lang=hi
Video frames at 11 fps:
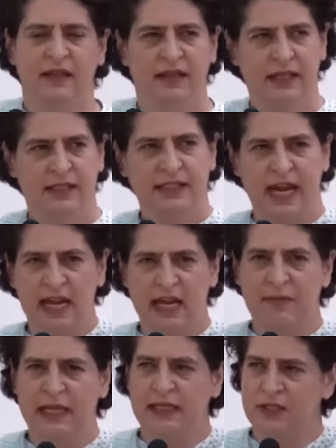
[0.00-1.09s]
कि जेल
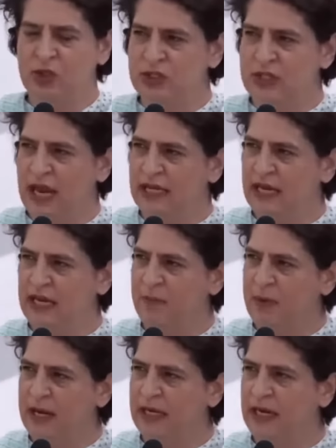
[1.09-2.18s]
में दसों साल के लिए
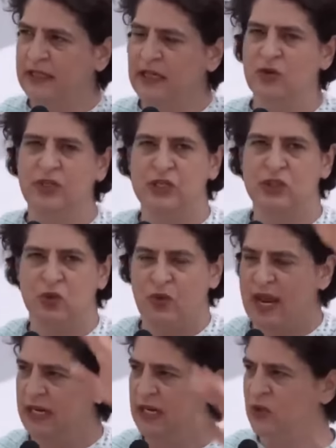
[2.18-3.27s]
पड़े रहते हैं उनकी
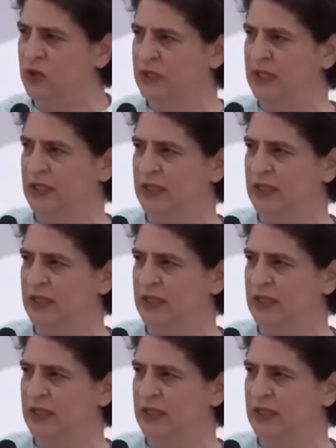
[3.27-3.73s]
सुनवाई नहीं होती